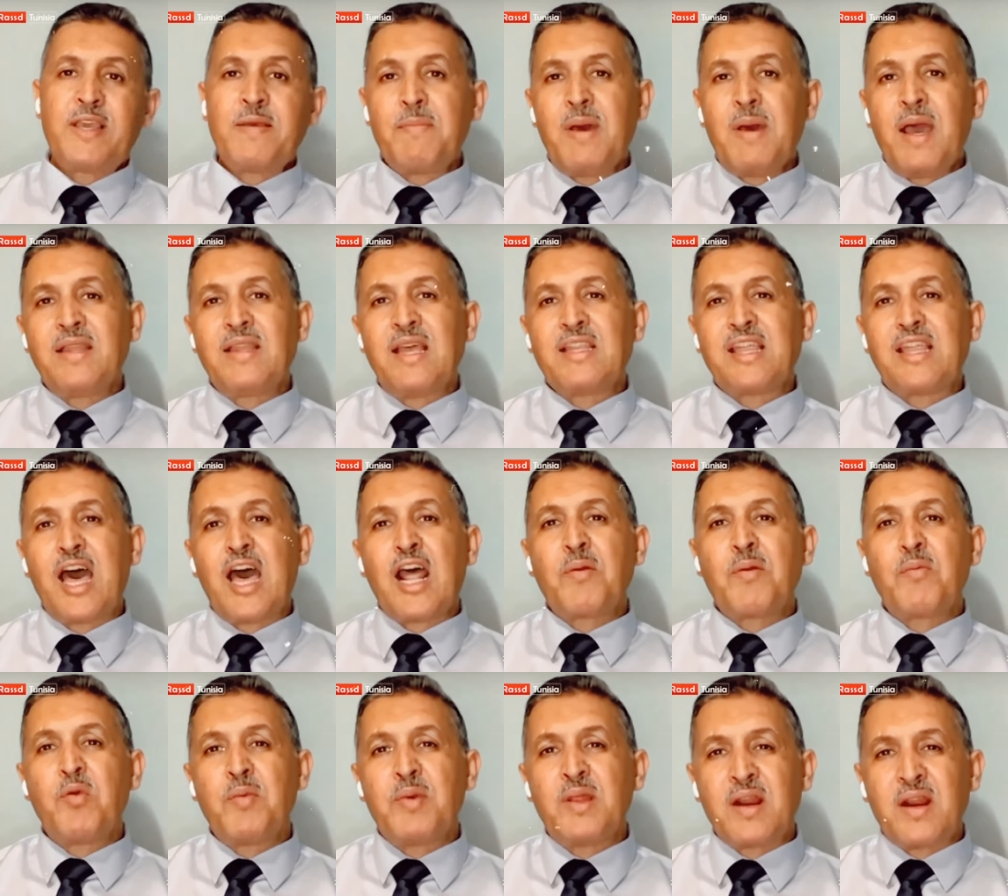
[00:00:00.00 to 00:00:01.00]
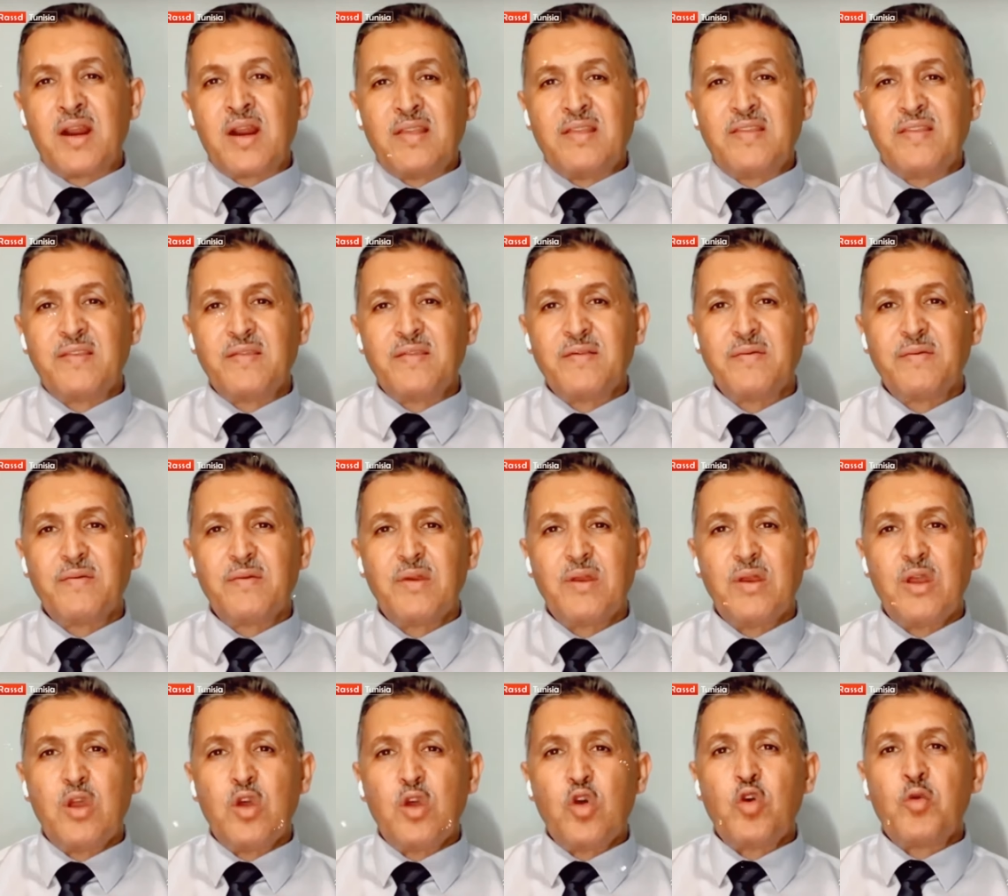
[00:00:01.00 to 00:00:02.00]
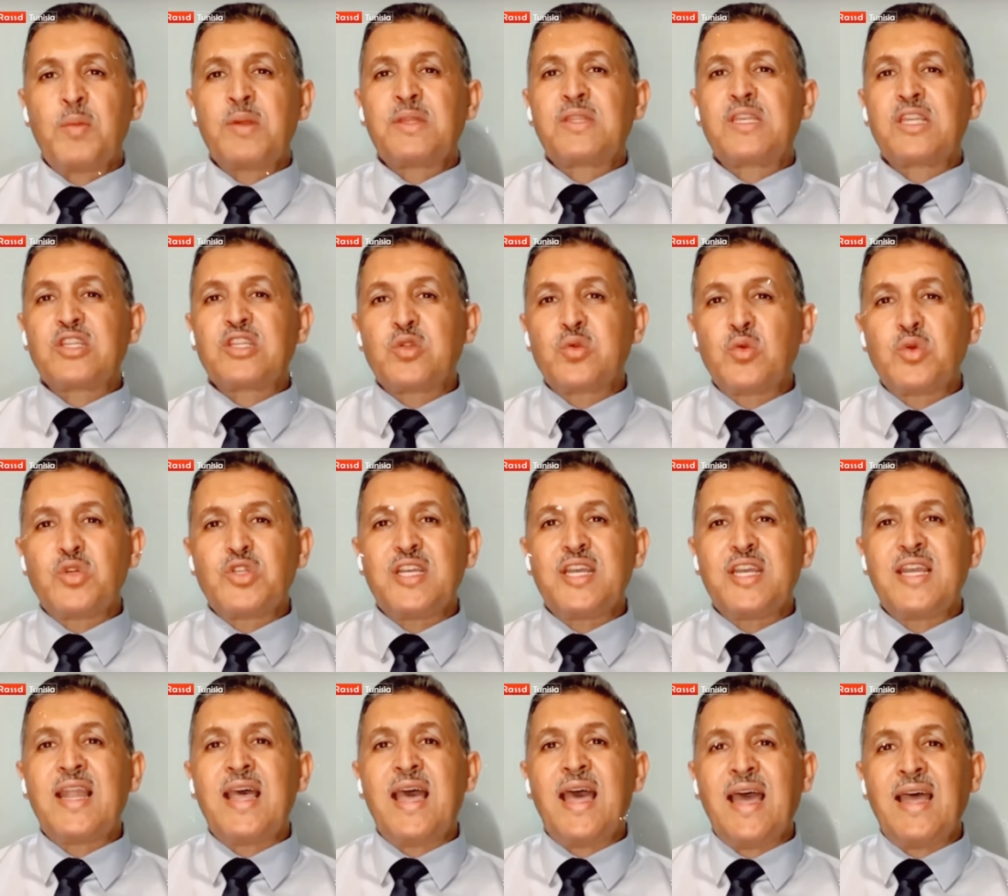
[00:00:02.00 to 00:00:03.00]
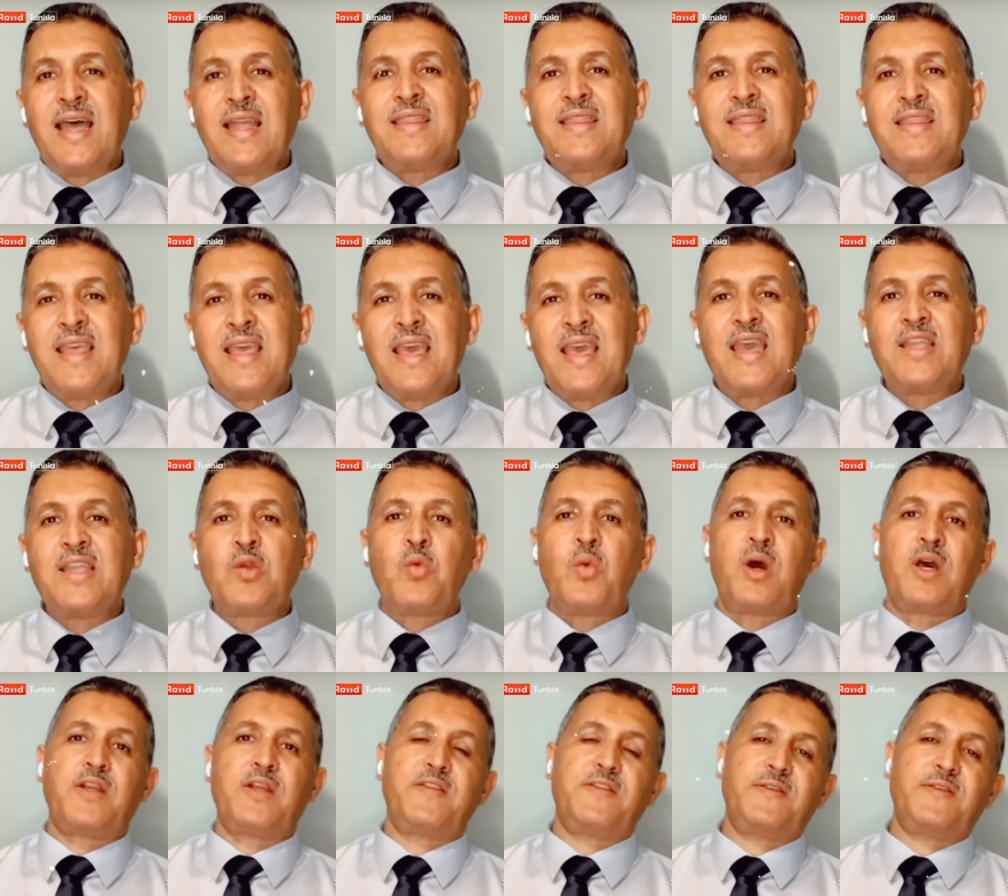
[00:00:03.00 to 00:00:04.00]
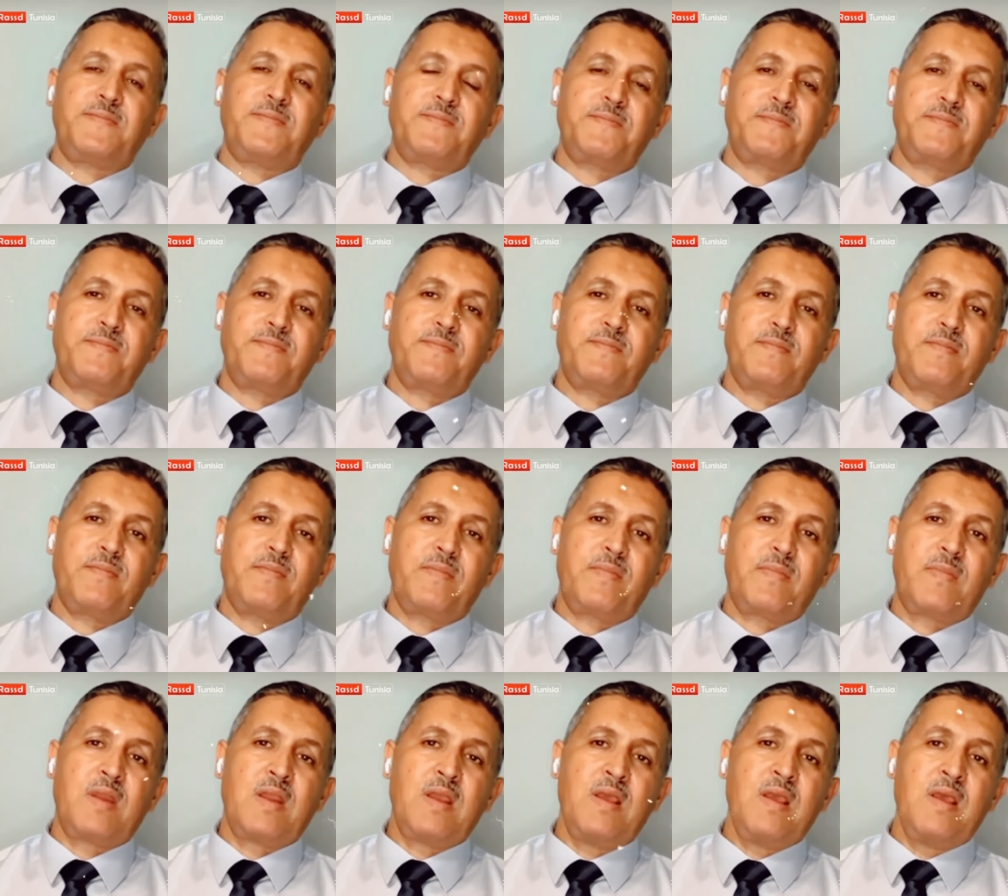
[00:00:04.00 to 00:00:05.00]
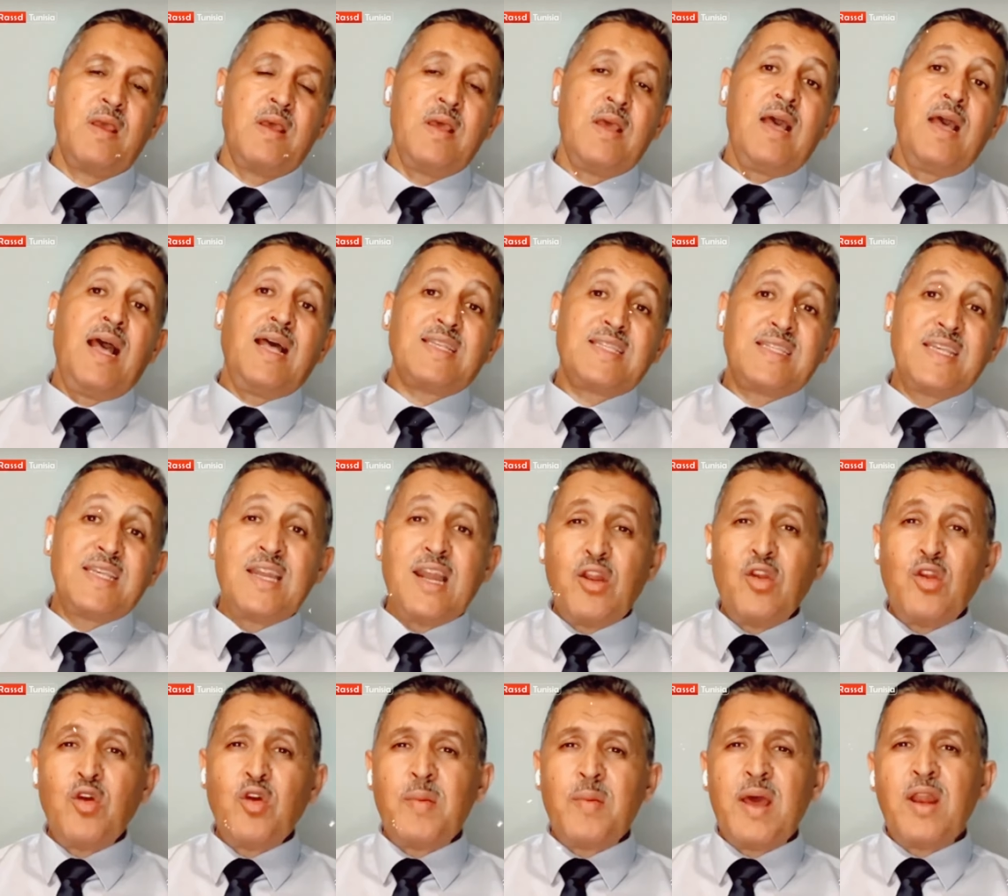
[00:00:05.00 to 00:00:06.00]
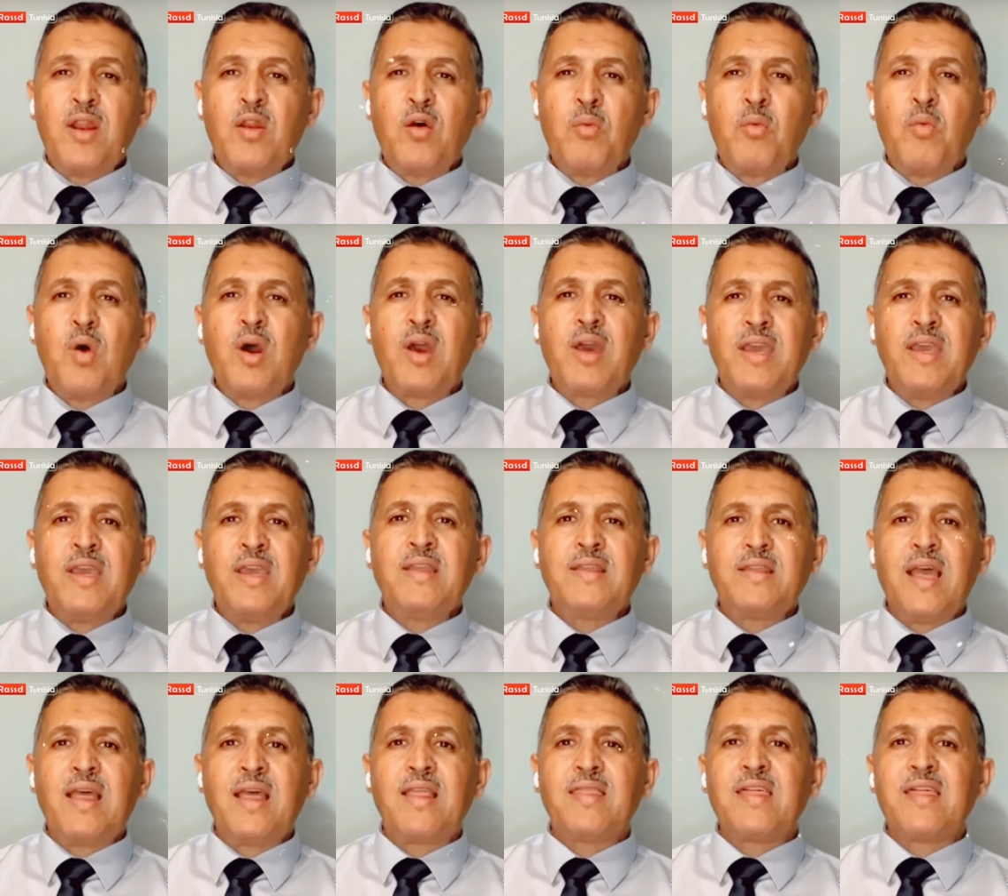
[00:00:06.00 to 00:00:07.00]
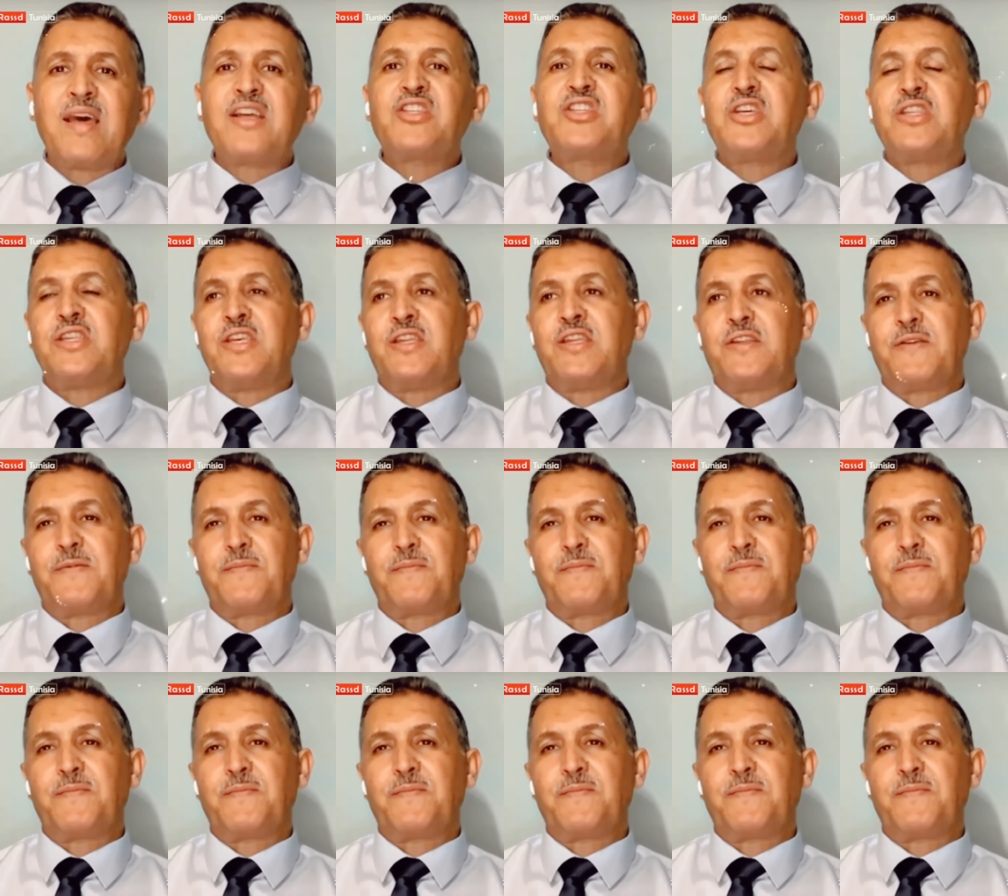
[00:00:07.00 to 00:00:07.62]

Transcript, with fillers: بعدها تهربوا من الرد وما اتصلوش الى حد نهايه الوقت حسينا اليوم انهم واقعين تحت ضغط شديد